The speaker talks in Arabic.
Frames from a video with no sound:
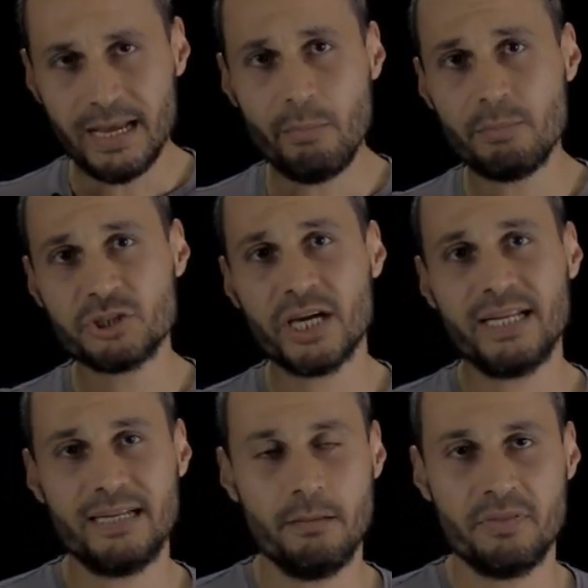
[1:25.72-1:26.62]
قبل ما
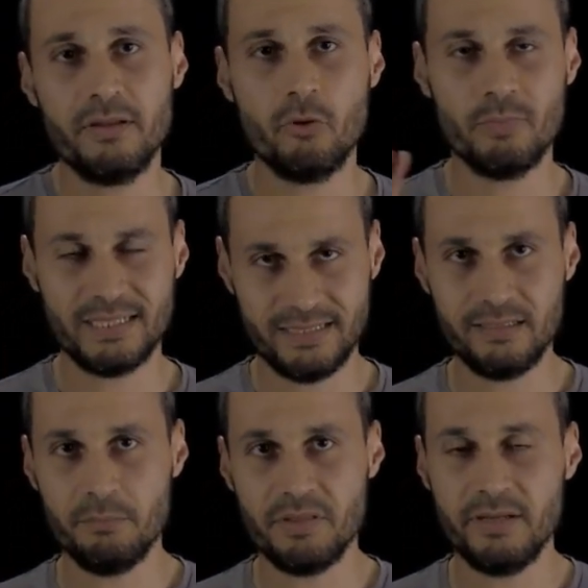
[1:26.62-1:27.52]
اشتغل على الامثله وهما
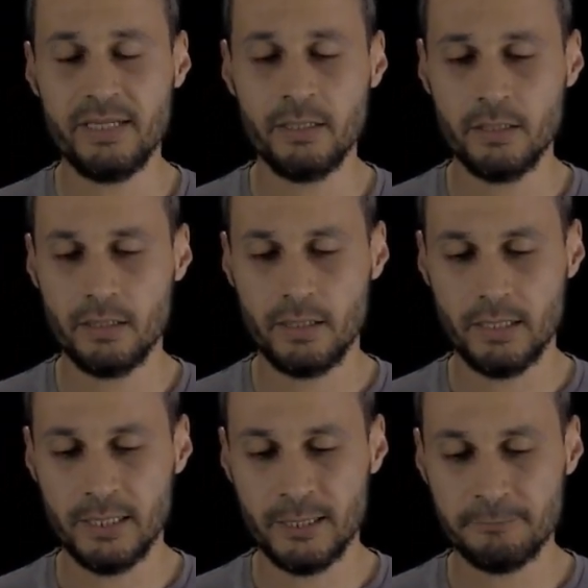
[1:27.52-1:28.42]
تحديدا مثالين
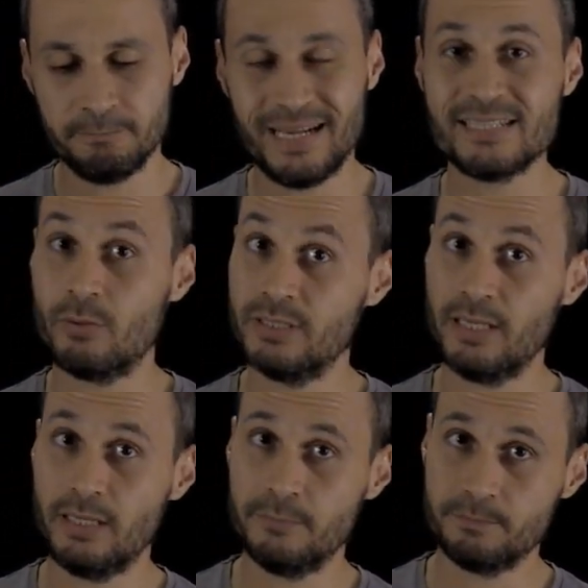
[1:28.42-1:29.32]
عايز
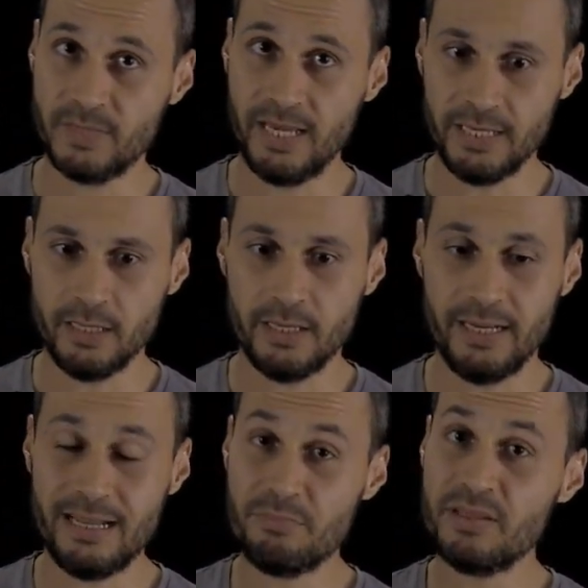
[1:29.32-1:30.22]
اوضح حاجه
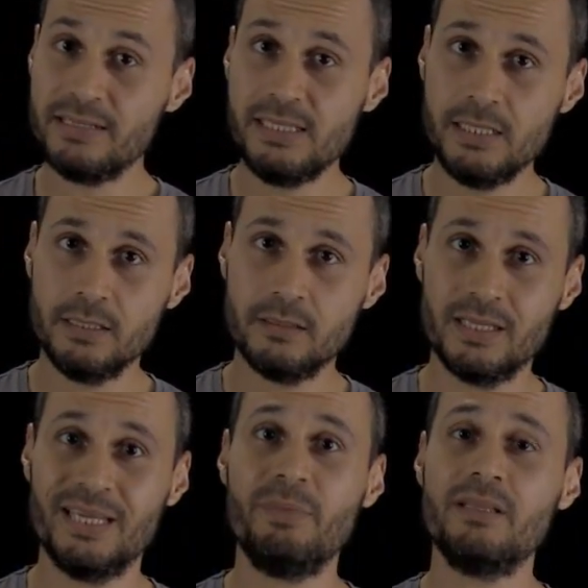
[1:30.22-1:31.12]
الامثله دي
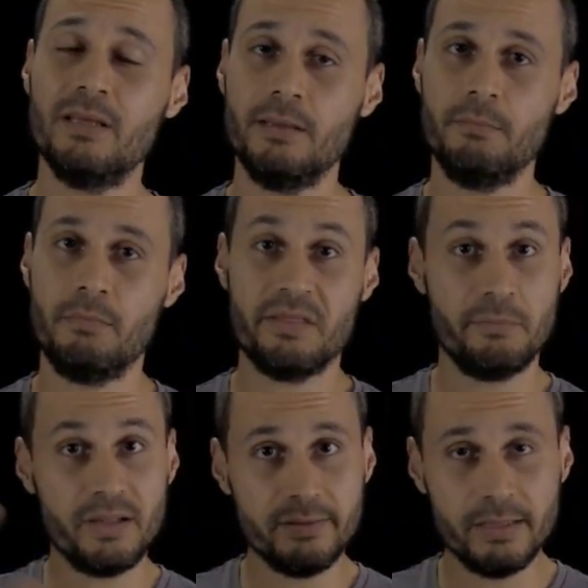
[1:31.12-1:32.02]
قيمتها
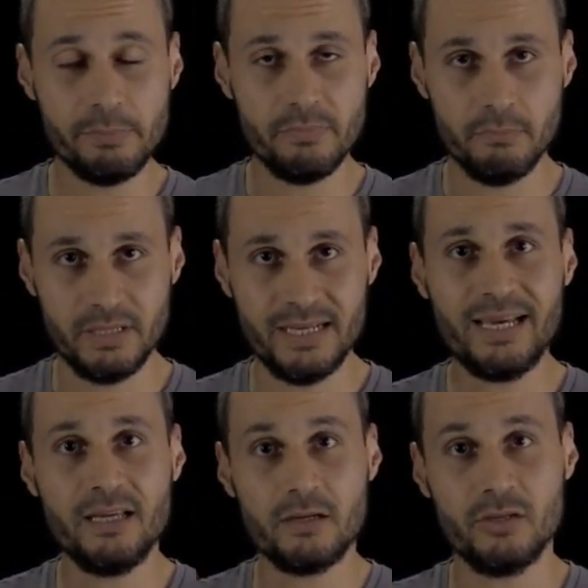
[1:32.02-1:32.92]
ماثيماتيكلي من
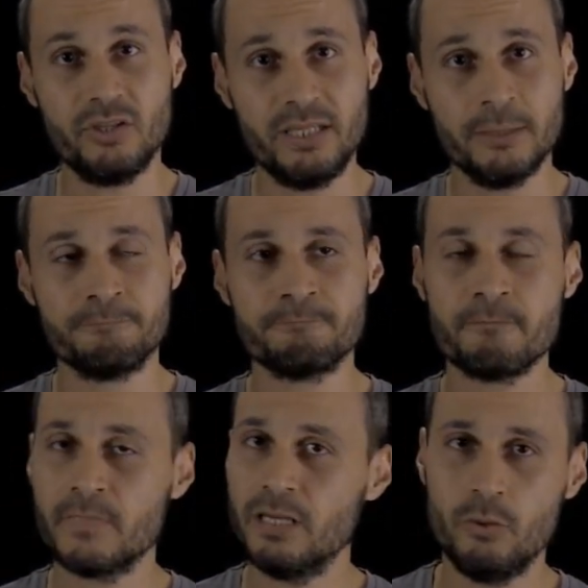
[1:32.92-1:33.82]
الناحيه الرياضيه
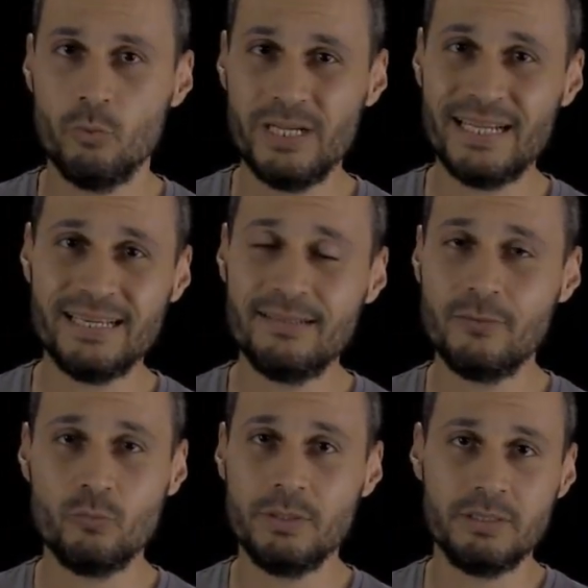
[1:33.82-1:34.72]
قليله
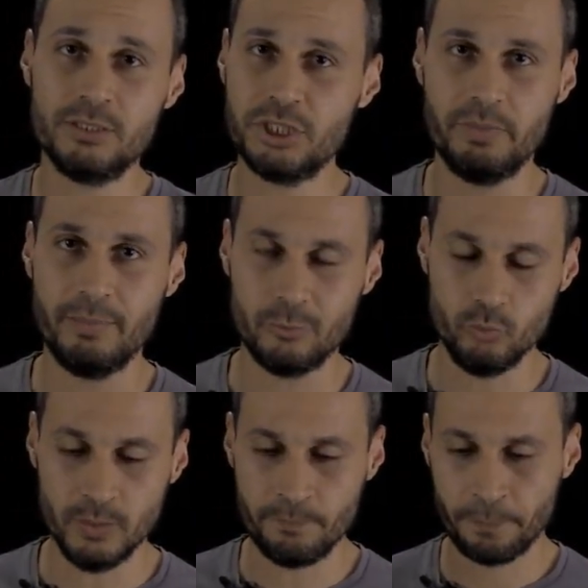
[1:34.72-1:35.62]
جدا ويمكن شبه
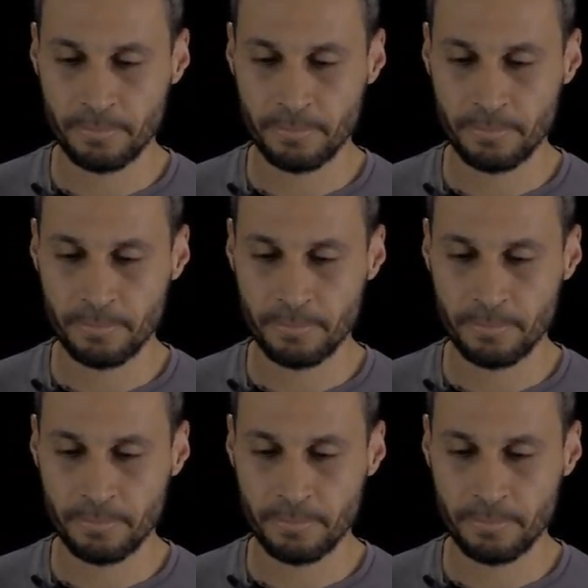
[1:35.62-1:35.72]
معدومه